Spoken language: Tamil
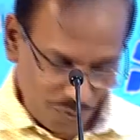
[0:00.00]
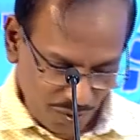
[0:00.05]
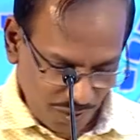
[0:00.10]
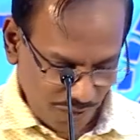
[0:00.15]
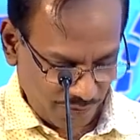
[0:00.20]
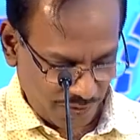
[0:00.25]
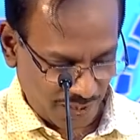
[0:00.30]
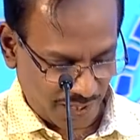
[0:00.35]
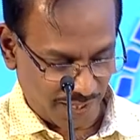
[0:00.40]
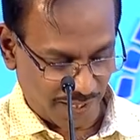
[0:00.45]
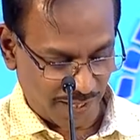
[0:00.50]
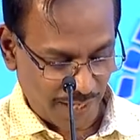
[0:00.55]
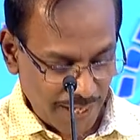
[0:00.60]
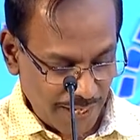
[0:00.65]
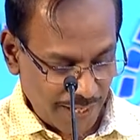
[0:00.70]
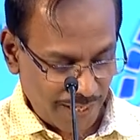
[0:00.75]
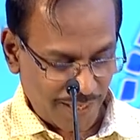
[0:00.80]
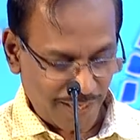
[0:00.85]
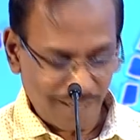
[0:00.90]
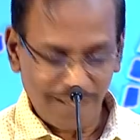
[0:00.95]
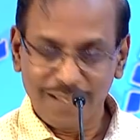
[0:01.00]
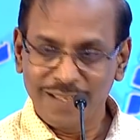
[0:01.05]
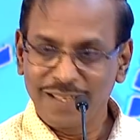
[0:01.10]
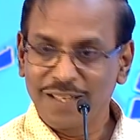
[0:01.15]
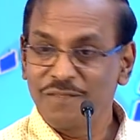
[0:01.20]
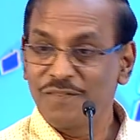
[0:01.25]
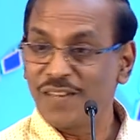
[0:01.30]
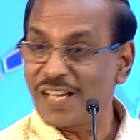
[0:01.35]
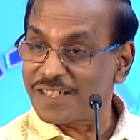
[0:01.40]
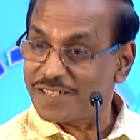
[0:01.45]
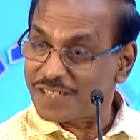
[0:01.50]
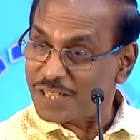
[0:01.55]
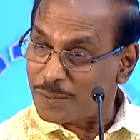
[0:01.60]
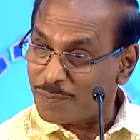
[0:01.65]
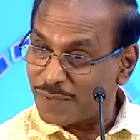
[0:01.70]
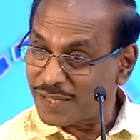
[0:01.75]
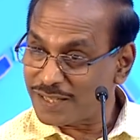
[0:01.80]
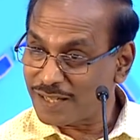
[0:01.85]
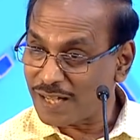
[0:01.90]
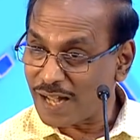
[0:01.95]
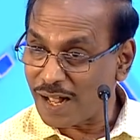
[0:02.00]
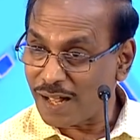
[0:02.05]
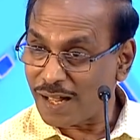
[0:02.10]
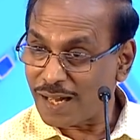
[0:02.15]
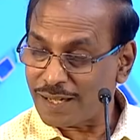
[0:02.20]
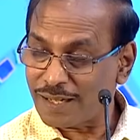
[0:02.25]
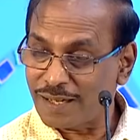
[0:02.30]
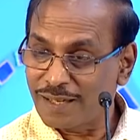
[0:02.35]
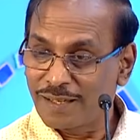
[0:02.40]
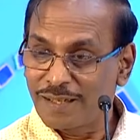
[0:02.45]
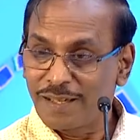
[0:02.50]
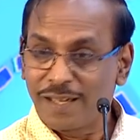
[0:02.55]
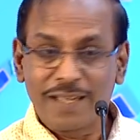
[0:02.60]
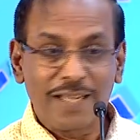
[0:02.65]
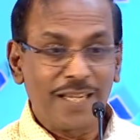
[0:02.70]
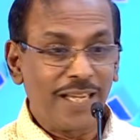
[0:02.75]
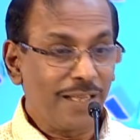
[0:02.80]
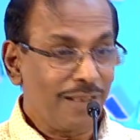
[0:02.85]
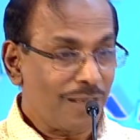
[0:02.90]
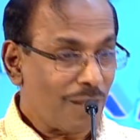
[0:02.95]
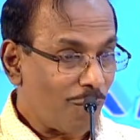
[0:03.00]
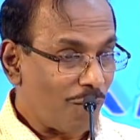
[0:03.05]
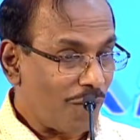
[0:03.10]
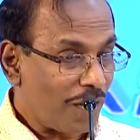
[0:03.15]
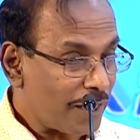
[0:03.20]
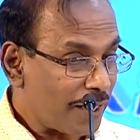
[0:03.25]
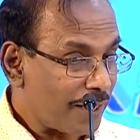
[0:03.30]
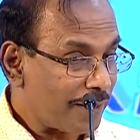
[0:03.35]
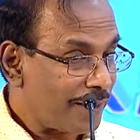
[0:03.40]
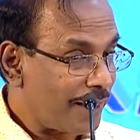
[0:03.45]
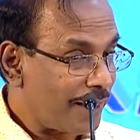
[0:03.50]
கடமையீச்சை பலனை எதிர்பார்க்காதே இன்றைக்கு சிரமமே